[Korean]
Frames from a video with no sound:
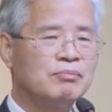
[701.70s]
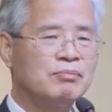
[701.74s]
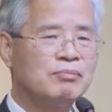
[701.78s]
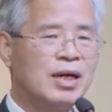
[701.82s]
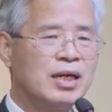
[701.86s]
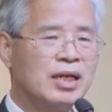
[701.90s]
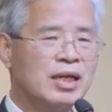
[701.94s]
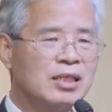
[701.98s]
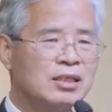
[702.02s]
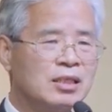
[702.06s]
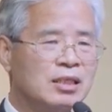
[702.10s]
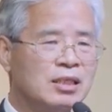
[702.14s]

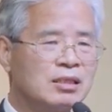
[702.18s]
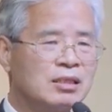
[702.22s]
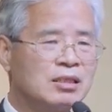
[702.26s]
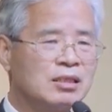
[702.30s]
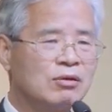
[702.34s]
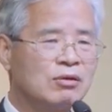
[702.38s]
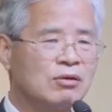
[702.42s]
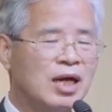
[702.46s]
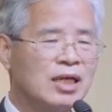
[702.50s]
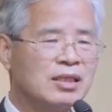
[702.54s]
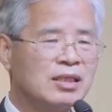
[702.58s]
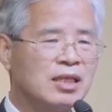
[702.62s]

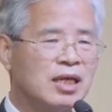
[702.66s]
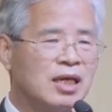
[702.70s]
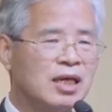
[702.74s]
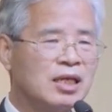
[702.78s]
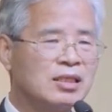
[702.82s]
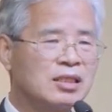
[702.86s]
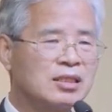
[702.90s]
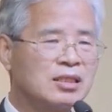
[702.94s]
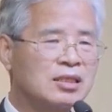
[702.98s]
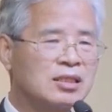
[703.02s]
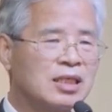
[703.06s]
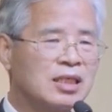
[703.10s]
바리새인들과
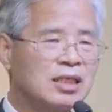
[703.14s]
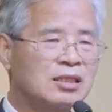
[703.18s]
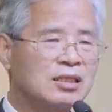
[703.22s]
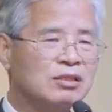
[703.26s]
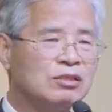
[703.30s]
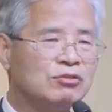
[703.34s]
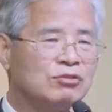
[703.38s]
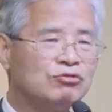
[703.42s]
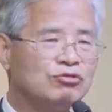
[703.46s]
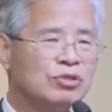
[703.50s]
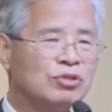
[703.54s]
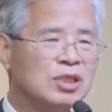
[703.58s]

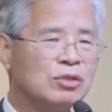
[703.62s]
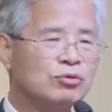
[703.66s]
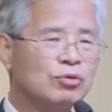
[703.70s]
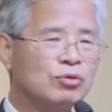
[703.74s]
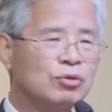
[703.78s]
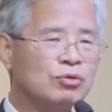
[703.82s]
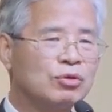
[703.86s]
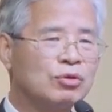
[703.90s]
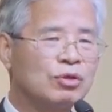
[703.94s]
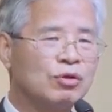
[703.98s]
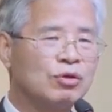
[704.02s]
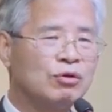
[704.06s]
대제사장들 유대
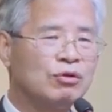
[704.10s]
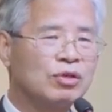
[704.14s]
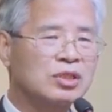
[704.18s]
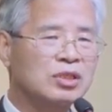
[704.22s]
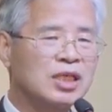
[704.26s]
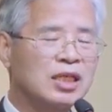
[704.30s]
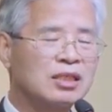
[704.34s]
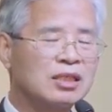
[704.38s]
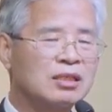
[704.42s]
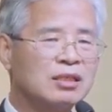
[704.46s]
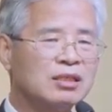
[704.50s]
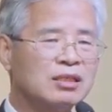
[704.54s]
종교
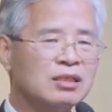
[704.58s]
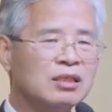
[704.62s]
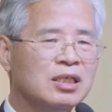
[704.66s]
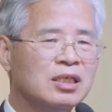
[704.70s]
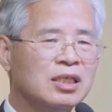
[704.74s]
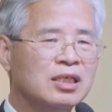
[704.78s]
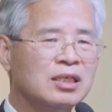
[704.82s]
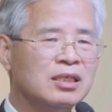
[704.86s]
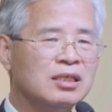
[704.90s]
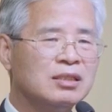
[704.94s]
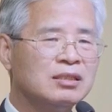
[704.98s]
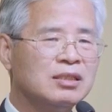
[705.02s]
권력자들은
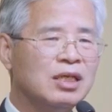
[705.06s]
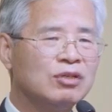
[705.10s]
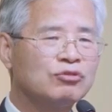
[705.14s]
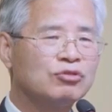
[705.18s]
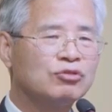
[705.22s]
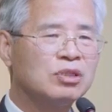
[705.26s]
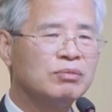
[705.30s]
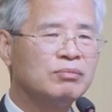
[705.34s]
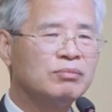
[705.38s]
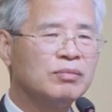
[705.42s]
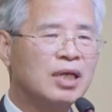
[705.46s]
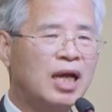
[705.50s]

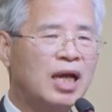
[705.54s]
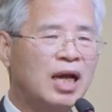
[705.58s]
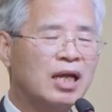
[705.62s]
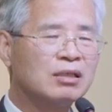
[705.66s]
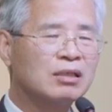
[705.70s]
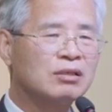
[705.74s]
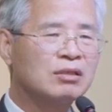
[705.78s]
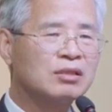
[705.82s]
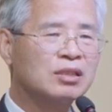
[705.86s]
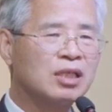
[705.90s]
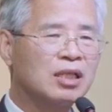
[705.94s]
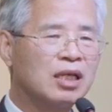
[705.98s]
예수님이
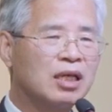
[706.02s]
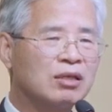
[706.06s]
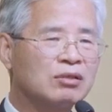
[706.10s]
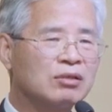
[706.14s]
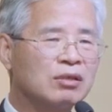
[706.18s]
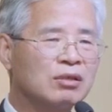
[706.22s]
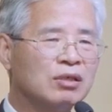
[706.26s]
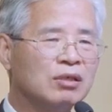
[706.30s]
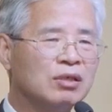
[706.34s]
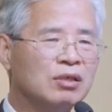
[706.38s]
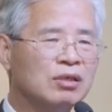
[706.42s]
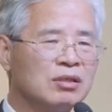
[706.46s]
하는 것에
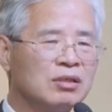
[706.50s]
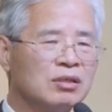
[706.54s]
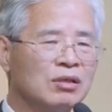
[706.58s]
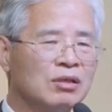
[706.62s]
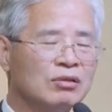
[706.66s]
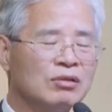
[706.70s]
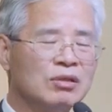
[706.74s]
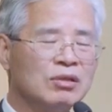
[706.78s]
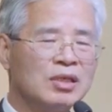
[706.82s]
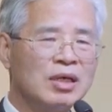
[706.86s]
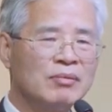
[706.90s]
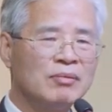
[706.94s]
대해서
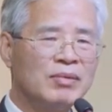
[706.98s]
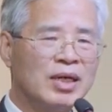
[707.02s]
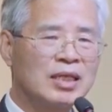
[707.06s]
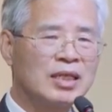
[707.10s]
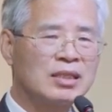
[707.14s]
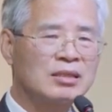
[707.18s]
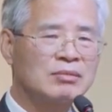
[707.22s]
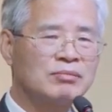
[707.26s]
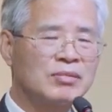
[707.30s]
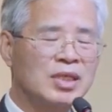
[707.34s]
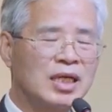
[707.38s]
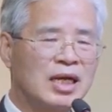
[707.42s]
어떻게
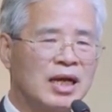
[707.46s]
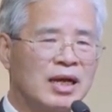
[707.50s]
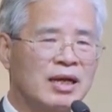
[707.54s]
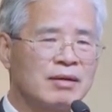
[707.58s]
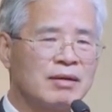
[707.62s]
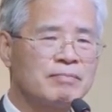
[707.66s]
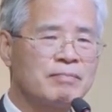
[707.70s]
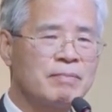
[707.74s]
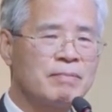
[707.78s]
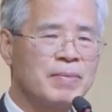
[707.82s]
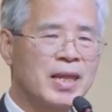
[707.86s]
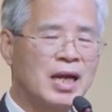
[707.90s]

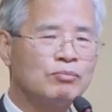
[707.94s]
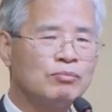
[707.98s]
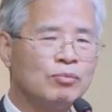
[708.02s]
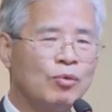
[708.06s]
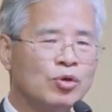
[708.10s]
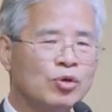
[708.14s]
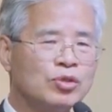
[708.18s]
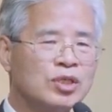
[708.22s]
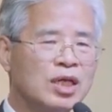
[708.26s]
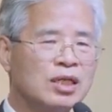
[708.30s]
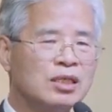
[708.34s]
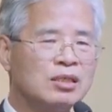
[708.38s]
말했습니까?
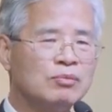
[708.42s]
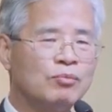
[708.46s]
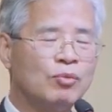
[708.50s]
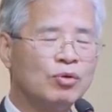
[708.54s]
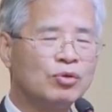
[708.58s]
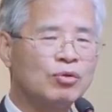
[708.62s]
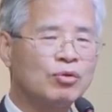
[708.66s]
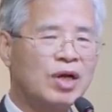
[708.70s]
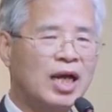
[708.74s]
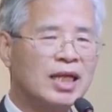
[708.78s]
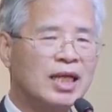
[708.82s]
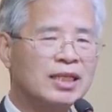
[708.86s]
모세를
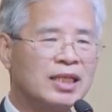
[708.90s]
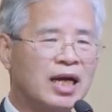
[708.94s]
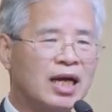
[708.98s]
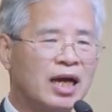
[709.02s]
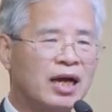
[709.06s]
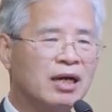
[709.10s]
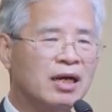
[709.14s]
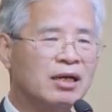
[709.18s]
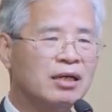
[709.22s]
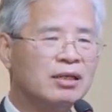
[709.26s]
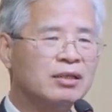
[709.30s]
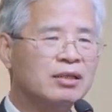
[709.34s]

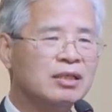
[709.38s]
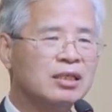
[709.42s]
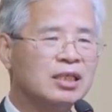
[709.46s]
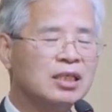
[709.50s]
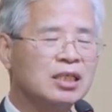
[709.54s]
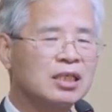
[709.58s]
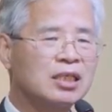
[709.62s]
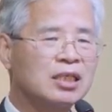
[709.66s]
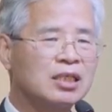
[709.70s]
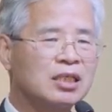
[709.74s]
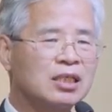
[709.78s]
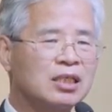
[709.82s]
모독한다.
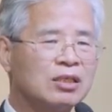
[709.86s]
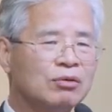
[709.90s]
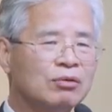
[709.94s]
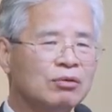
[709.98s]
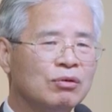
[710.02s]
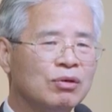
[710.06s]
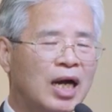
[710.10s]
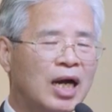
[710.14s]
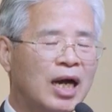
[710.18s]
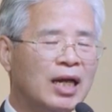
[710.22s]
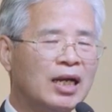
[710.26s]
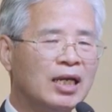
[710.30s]

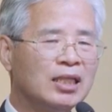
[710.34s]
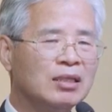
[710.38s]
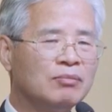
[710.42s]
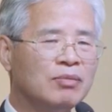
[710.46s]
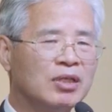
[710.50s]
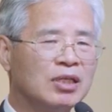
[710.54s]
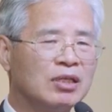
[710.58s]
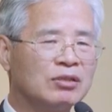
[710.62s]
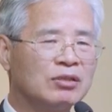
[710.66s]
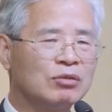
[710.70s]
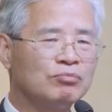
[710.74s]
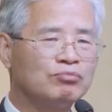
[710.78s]
그리고
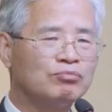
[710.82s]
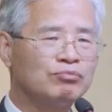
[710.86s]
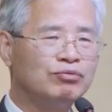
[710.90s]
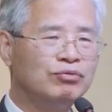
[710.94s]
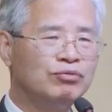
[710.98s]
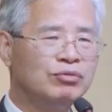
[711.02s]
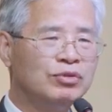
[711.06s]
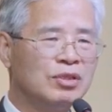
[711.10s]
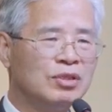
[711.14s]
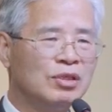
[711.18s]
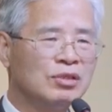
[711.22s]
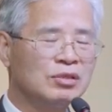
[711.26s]
하나님에 대해서
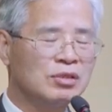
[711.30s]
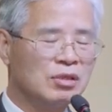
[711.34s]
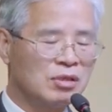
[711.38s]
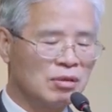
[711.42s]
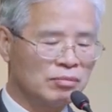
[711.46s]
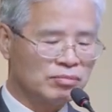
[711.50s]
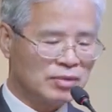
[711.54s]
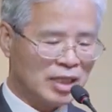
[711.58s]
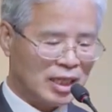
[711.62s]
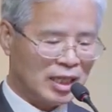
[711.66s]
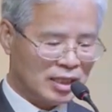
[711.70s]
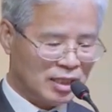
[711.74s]

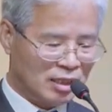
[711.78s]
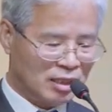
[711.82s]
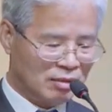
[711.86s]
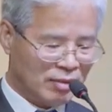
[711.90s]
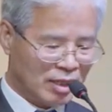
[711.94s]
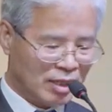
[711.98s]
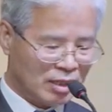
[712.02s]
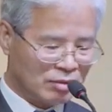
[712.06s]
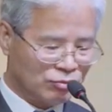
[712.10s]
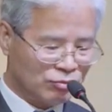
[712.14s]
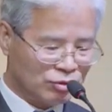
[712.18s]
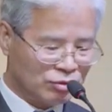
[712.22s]
불경스럽다. 이
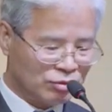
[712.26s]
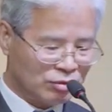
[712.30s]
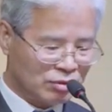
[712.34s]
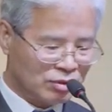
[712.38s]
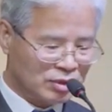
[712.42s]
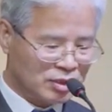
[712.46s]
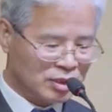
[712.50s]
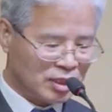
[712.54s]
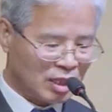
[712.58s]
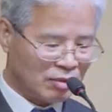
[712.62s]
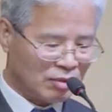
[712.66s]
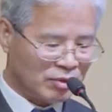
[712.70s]
말은 무슨
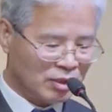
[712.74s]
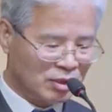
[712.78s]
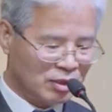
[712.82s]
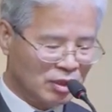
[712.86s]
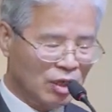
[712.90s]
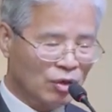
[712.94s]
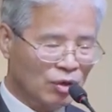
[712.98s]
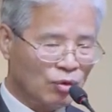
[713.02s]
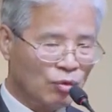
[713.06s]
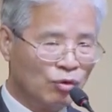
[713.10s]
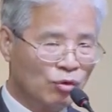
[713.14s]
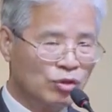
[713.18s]

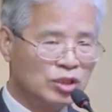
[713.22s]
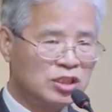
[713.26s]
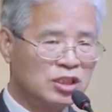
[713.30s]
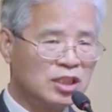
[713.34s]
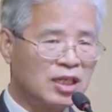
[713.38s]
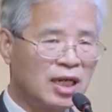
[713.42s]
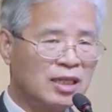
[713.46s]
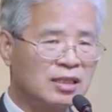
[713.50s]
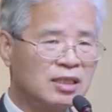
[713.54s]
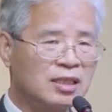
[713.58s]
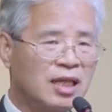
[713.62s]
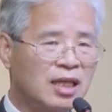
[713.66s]
뜻이냐면
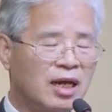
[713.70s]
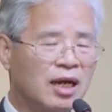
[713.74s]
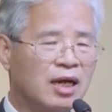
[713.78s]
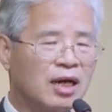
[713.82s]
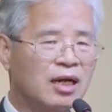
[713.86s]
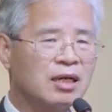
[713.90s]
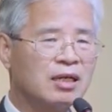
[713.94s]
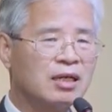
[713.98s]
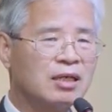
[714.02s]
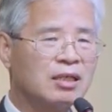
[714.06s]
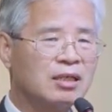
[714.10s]
옳지 않다.